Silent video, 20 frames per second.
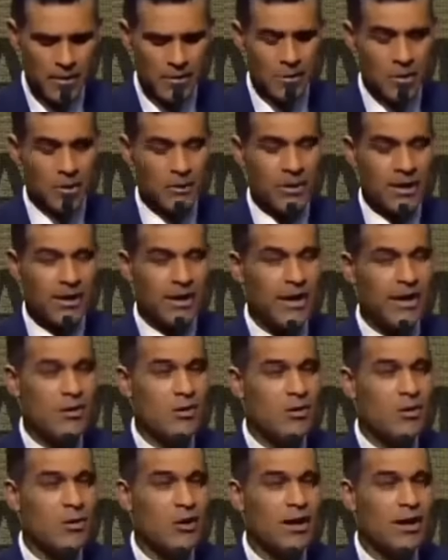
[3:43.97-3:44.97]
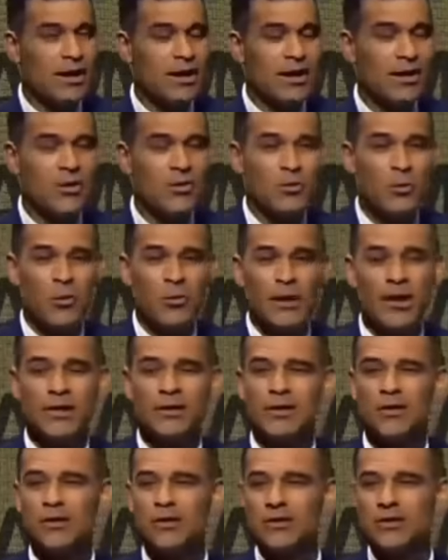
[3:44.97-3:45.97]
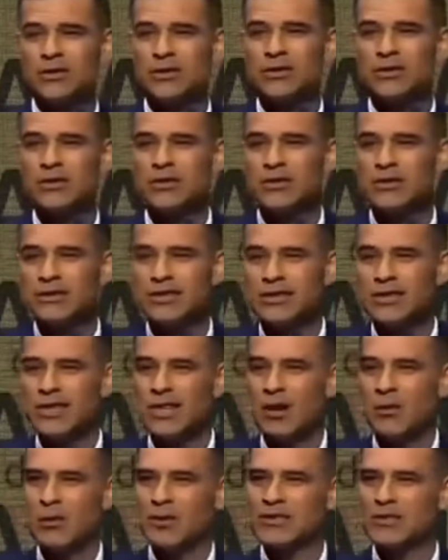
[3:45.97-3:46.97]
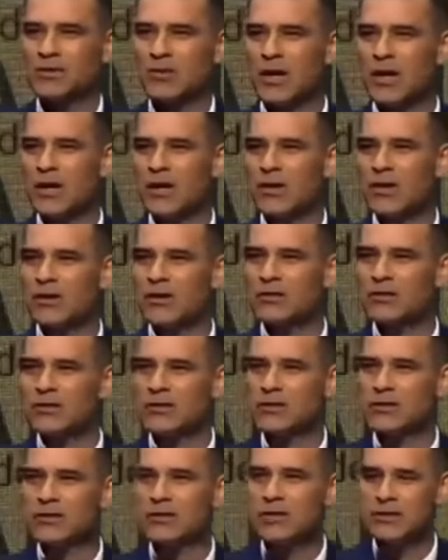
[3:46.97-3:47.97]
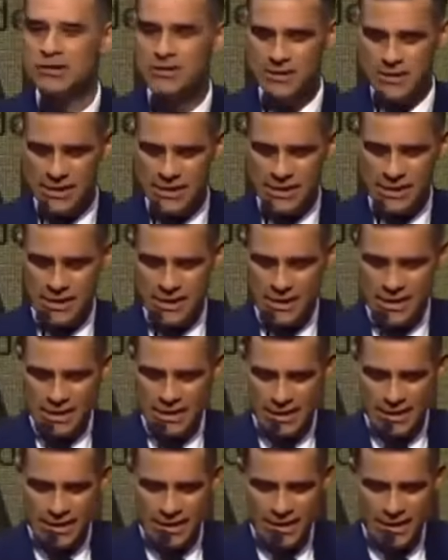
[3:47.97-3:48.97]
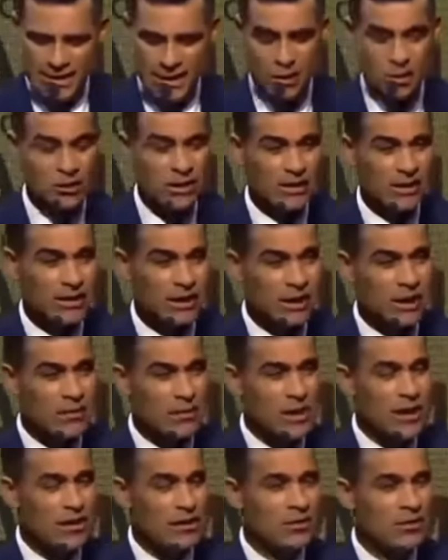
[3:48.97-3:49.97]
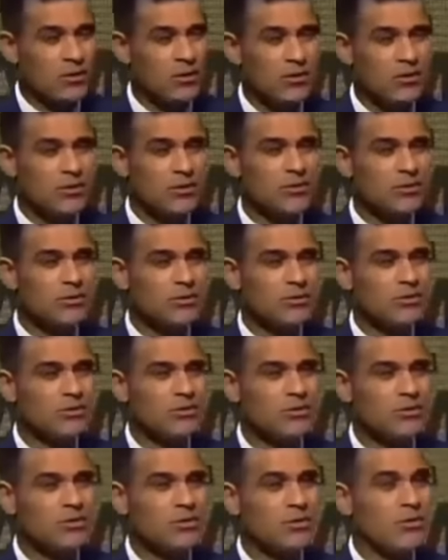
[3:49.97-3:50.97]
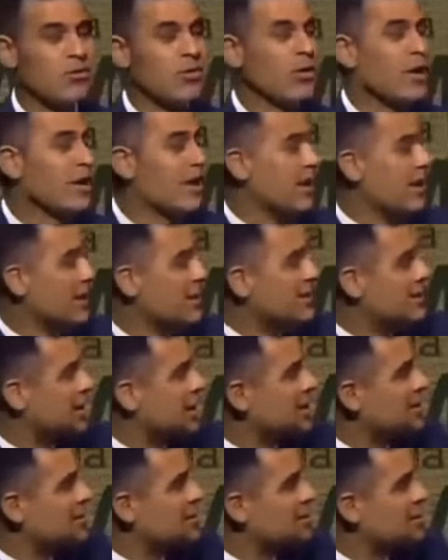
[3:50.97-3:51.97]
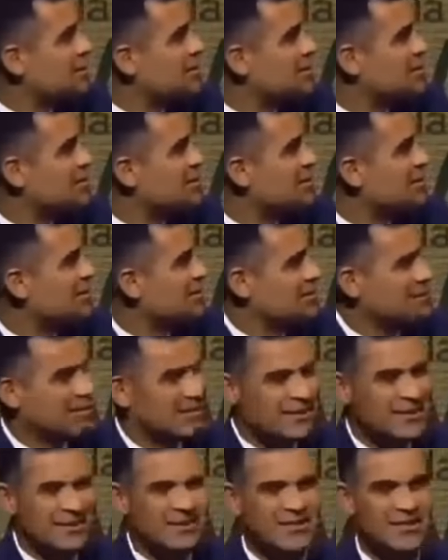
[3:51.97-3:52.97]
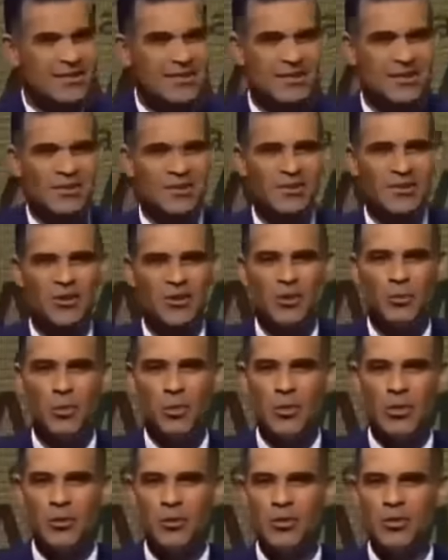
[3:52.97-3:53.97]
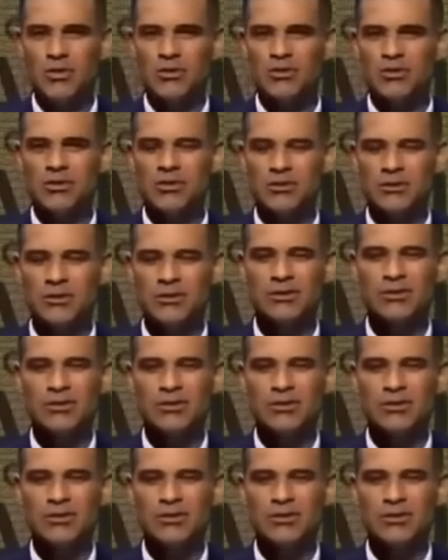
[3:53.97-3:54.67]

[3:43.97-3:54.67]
Pero me quedo con aquellos momentos en el vestuario, en los entrenamientos, fuera de las canchas, donde pudimos